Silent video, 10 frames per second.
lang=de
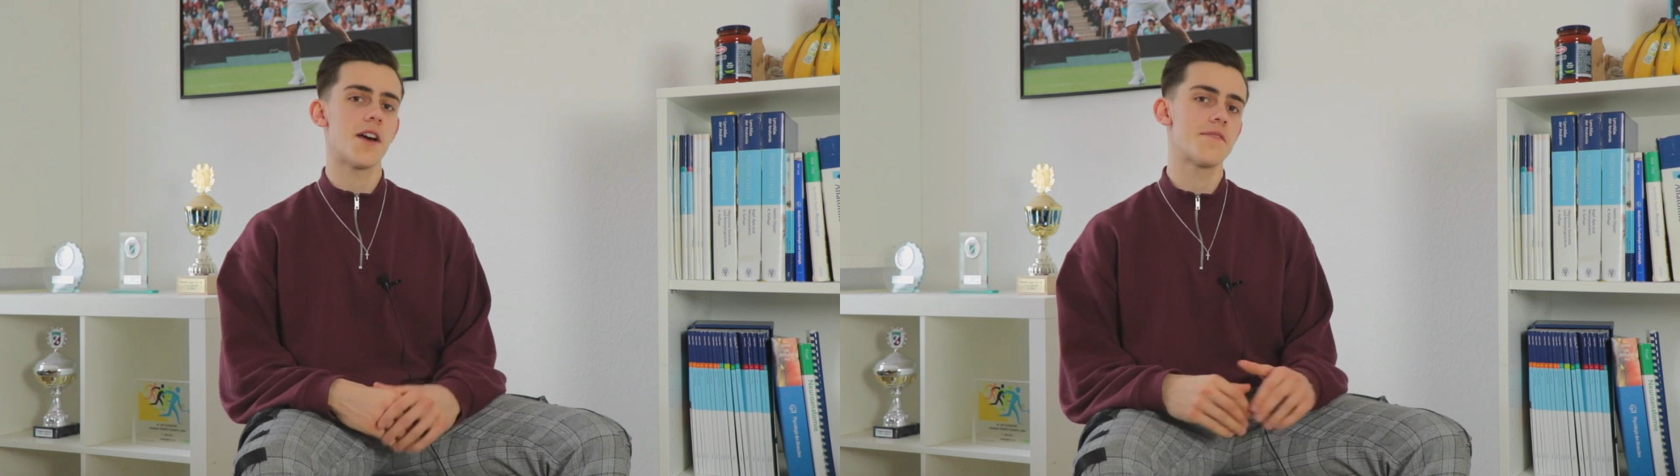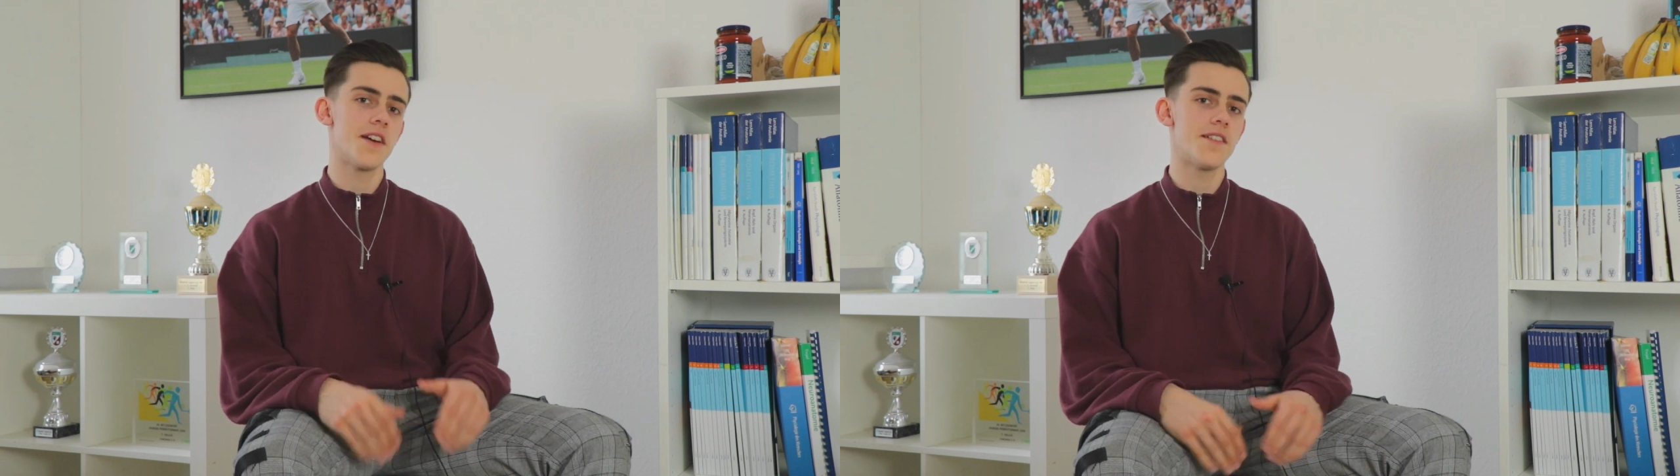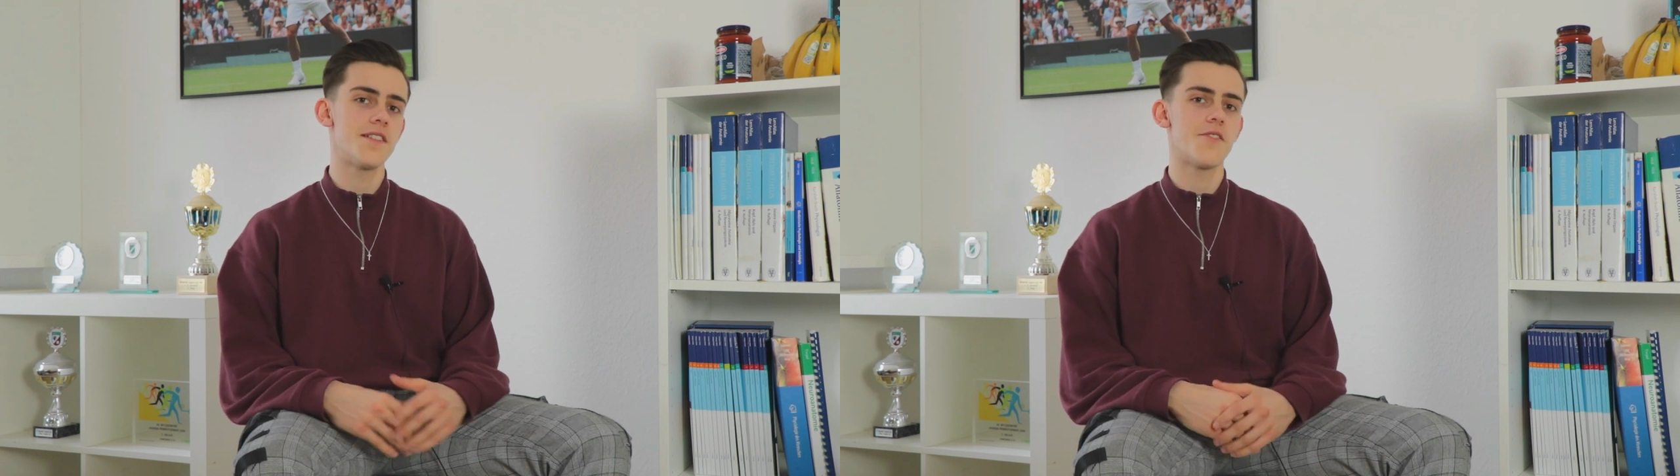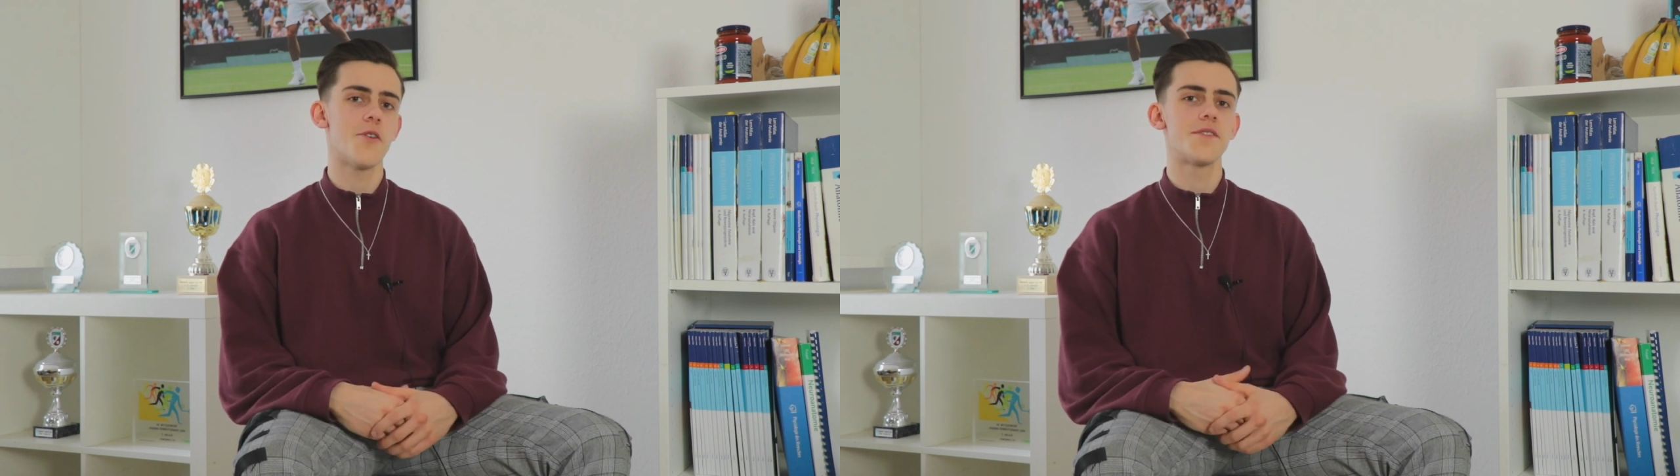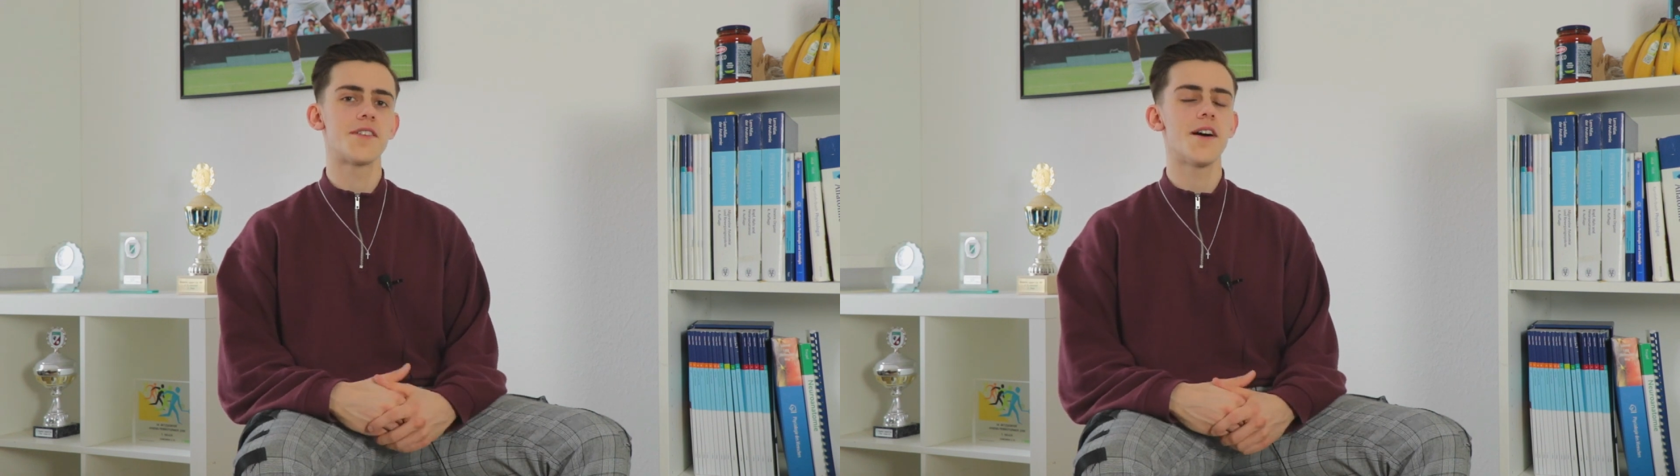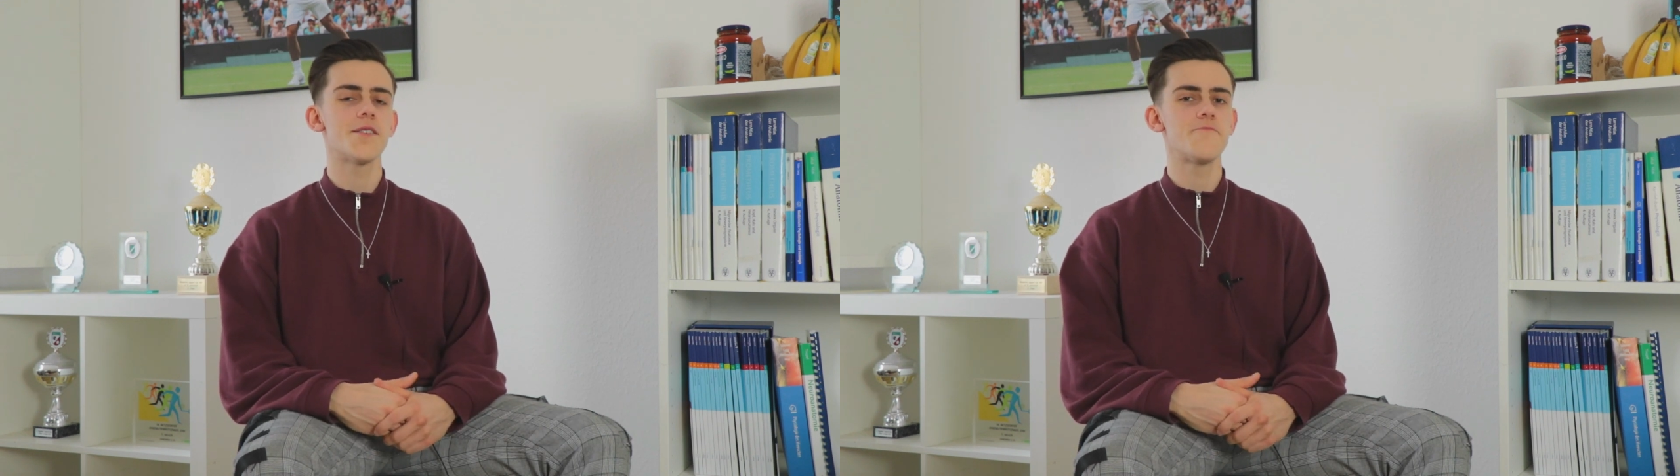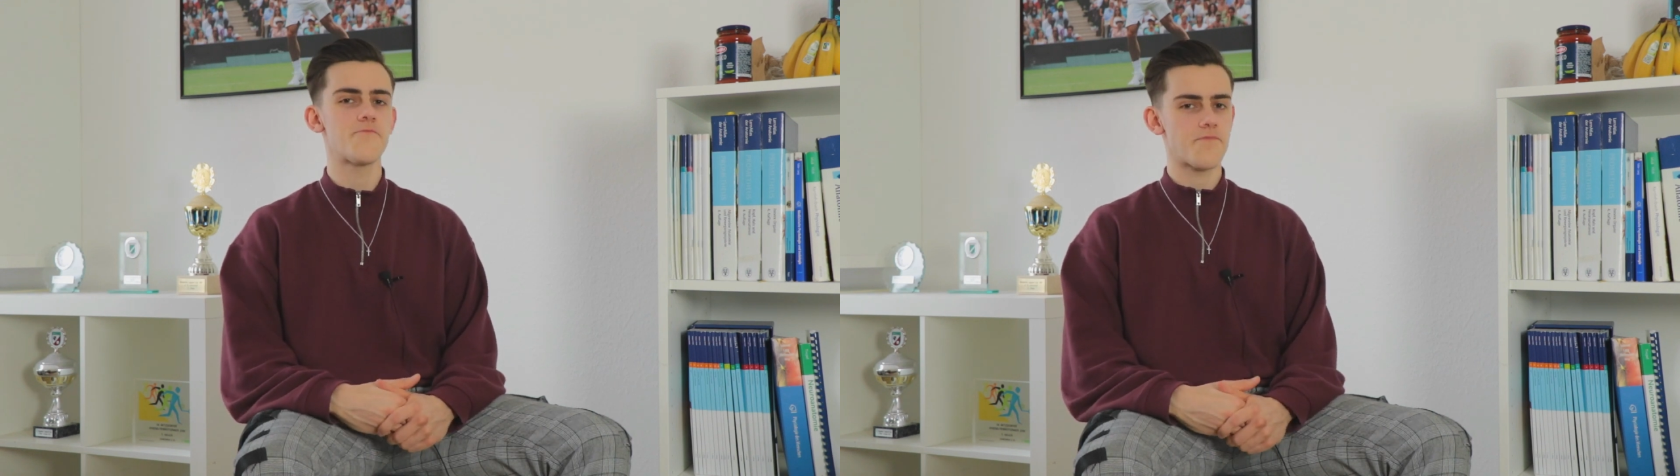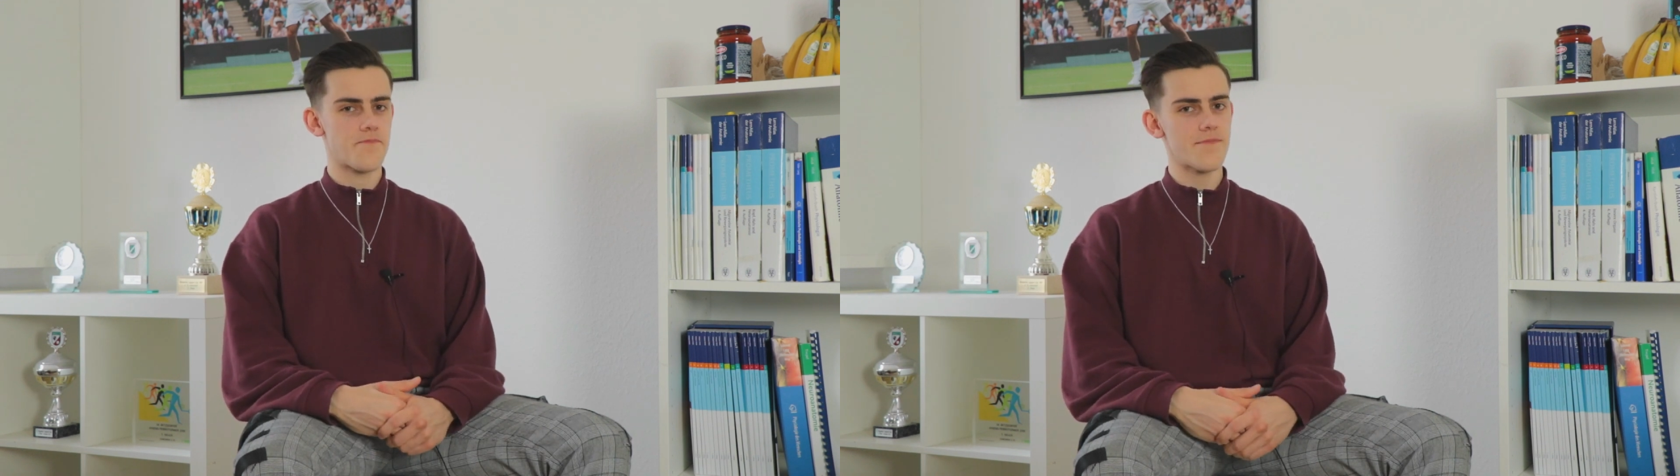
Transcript: schreibt es gerne in die Kommentare.